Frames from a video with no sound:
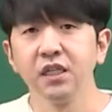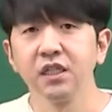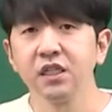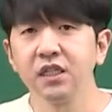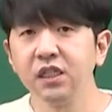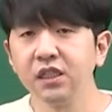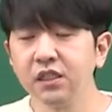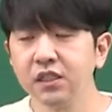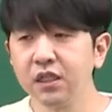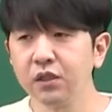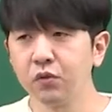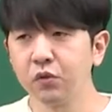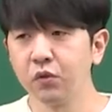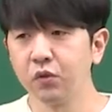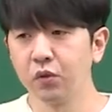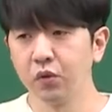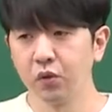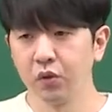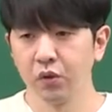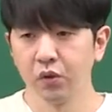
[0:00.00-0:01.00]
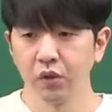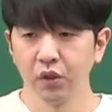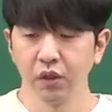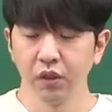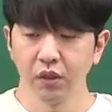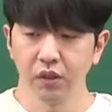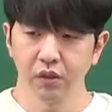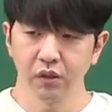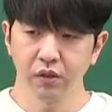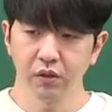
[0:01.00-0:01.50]
실제로
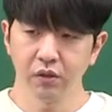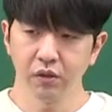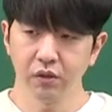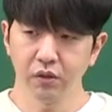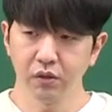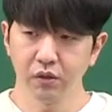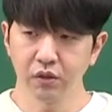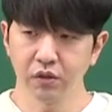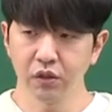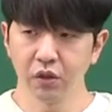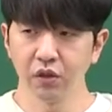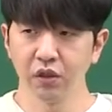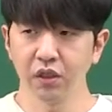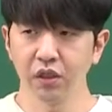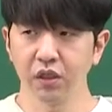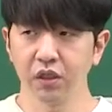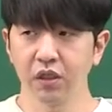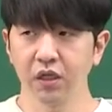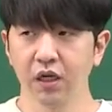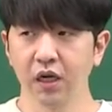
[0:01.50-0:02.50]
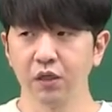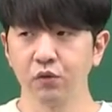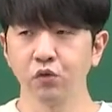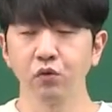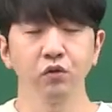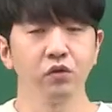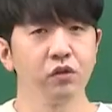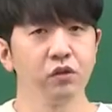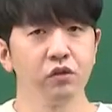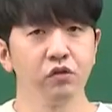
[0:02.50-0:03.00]
어, 저희
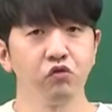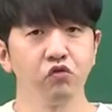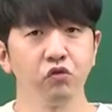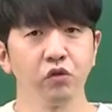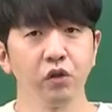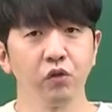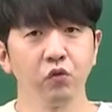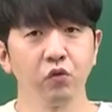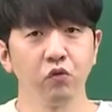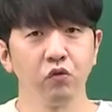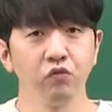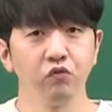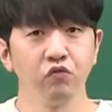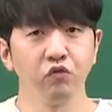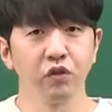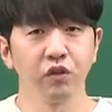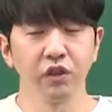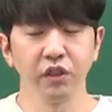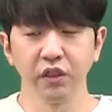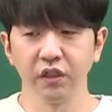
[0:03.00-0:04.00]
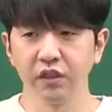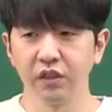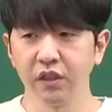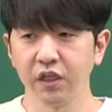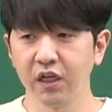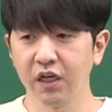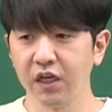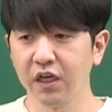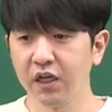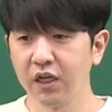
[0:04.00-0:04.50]
가족들 중에도 공무원이
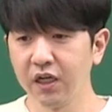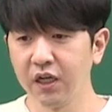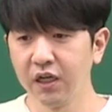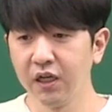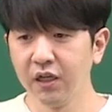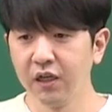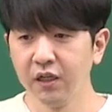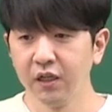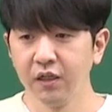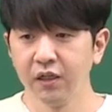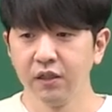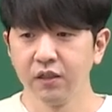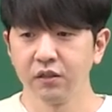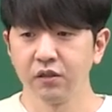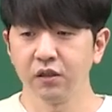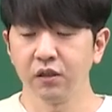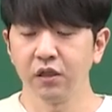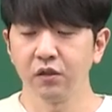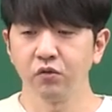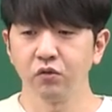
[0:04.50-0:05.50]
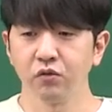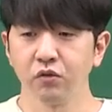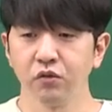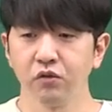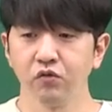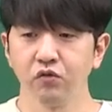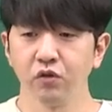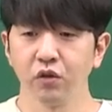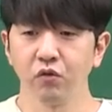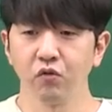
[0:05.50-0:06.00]
있는데 저희
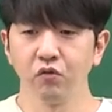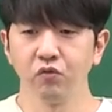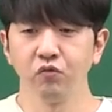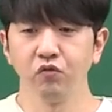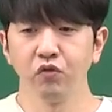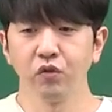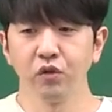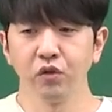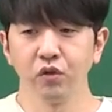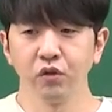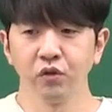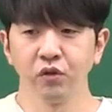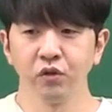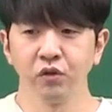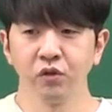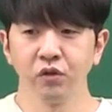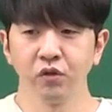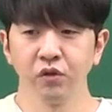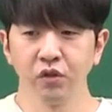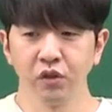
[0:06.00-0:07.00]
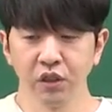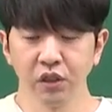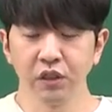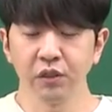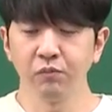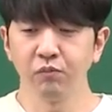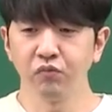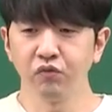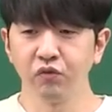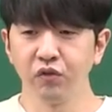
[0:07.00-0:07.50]
가족들 중에
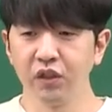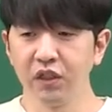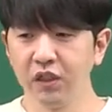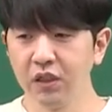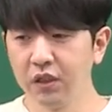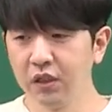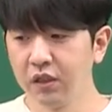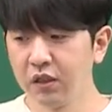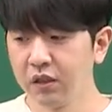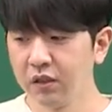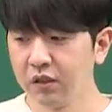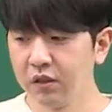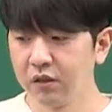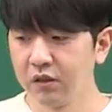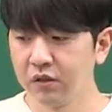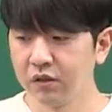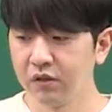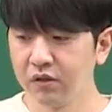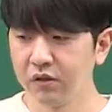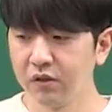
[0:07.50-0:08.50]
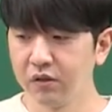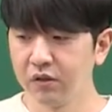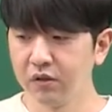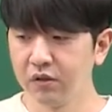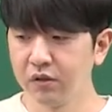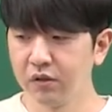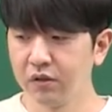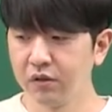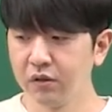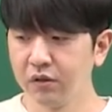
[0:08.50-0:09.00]
공무원이신 분이
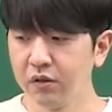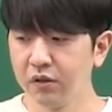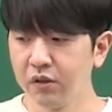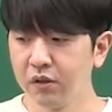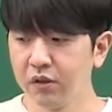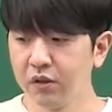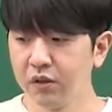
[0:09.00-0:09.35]
어,